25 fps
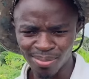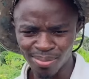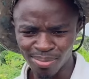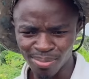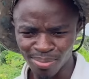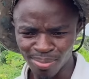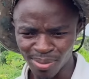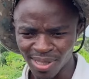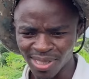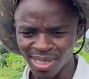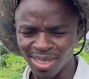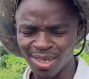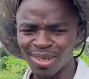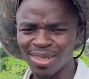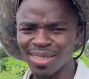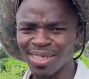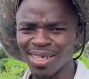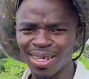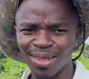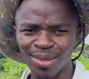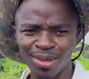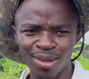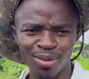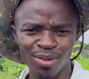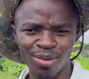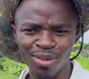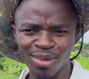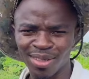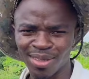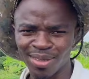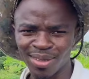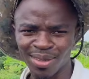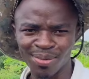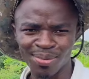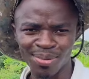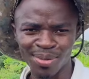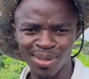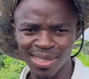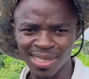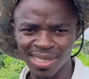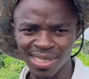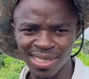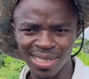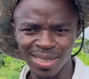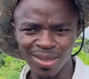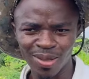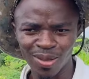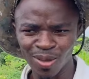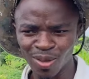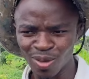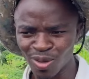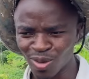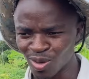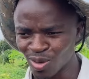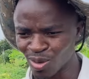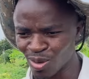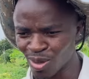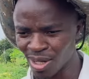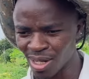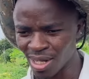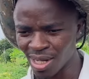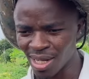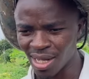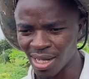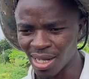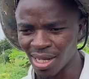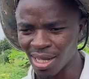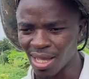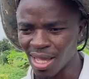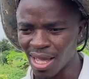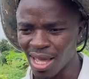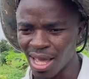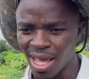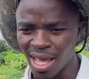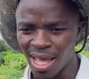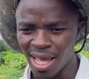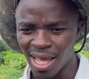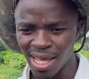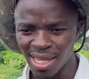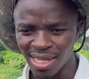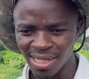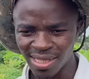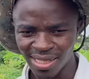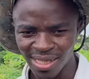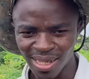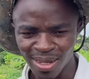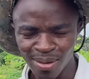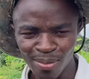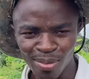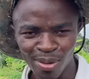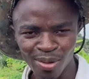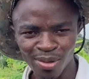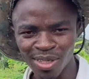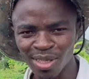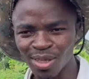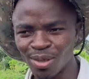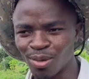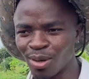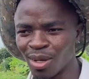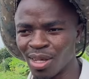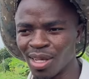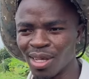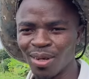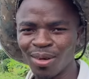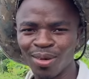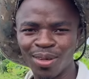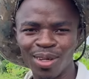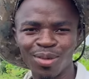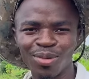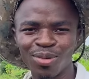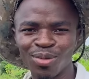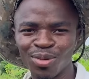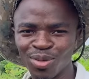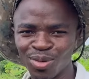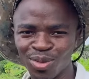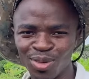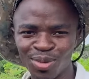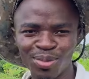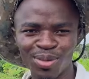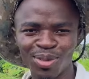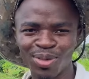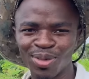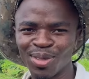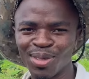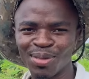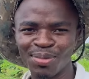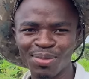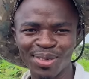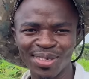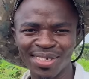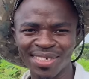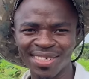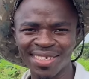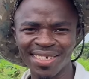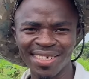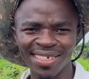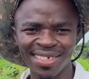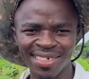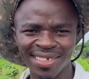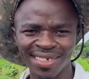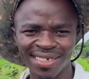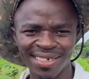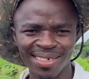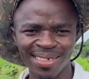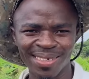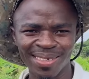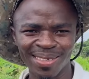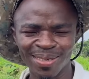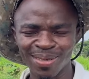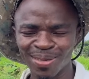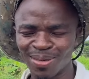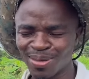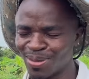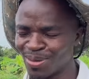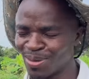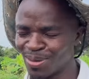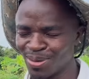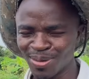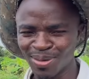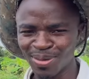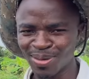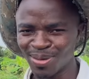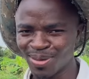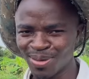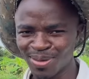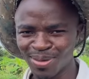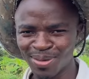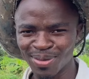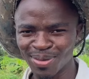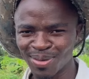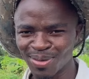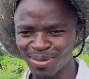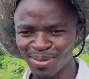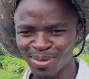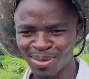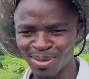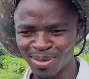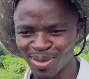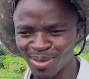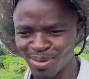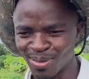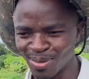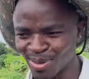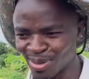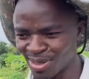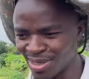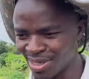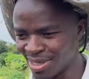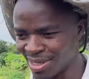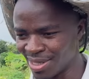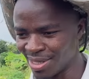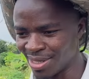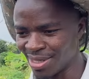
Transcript: président directeur d'une entreprise, qu'on soit un simple citoyen, on a toujours besoin de manger. Toujours, toujours besoin de manger.